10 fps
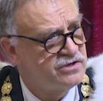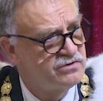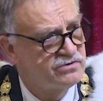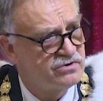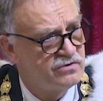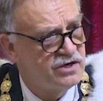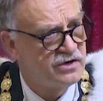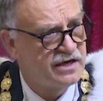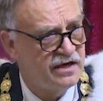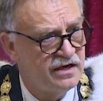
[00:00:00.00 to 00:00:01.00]
cioè tutto
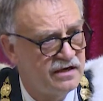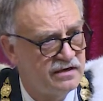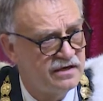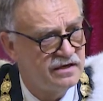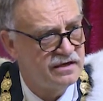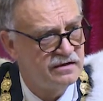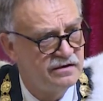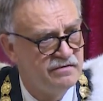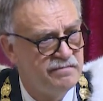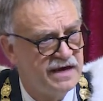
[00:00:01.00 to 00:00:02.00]
quello che eh,
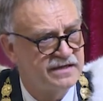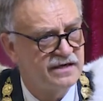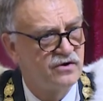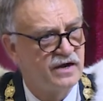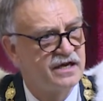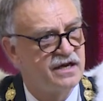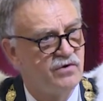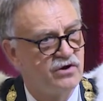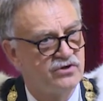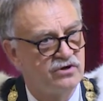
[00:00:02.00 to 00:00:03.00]
impatta in qualche
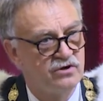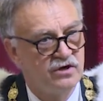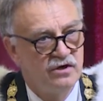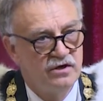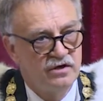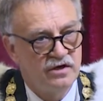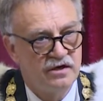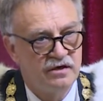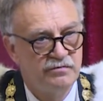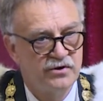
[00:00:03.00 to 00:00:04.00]
modo
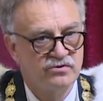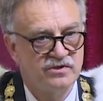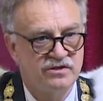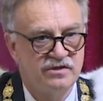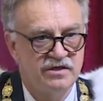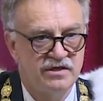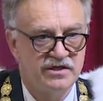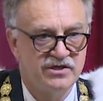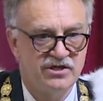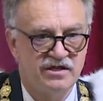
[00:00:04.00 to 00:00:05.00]
eh, produzioni di
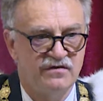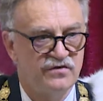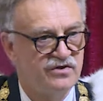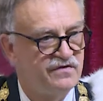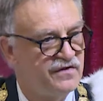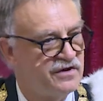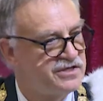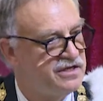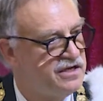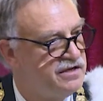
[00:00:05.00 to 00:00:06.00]
energia da fonti
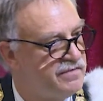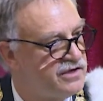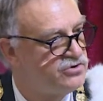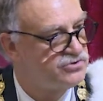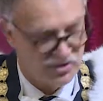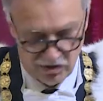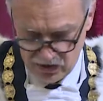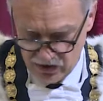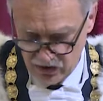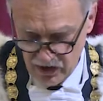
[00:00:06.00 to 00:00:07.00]
fossili, ma non
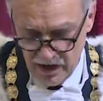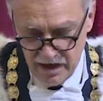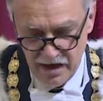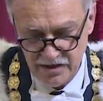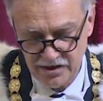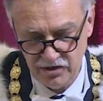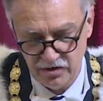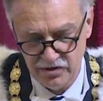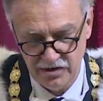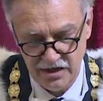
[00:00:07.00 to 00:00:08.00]
solo, e il
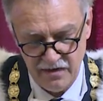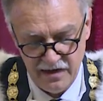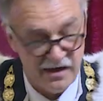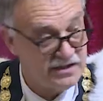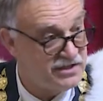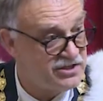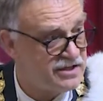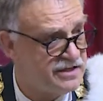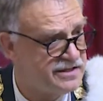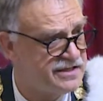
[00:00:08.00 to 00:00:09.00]
secondo tema è la
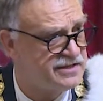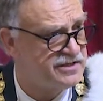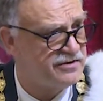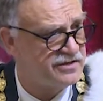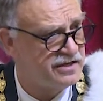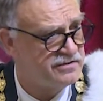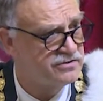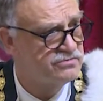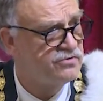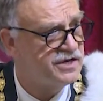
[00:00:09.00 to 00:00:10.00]
digitalizzazione.
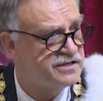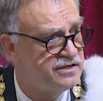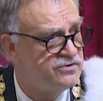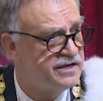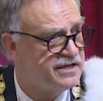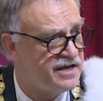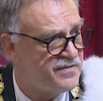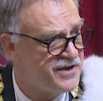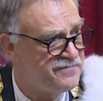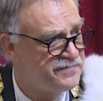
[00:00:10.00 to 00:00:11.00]
Su questi due
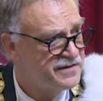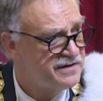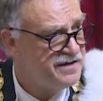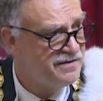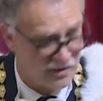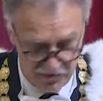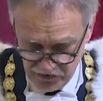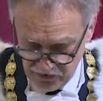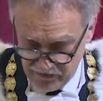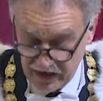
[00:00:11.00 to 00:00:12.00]
temi il
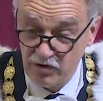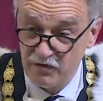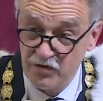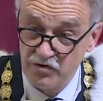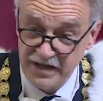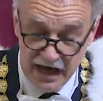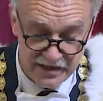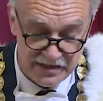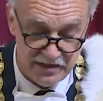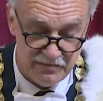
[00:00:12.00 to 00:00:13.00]
mondo dovrà
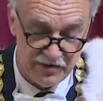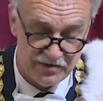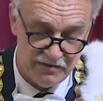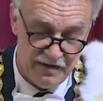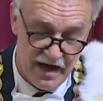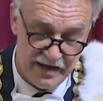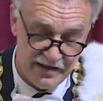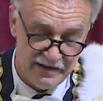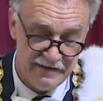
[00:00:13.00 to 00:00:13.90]
confrontarsi nei prossimi anni.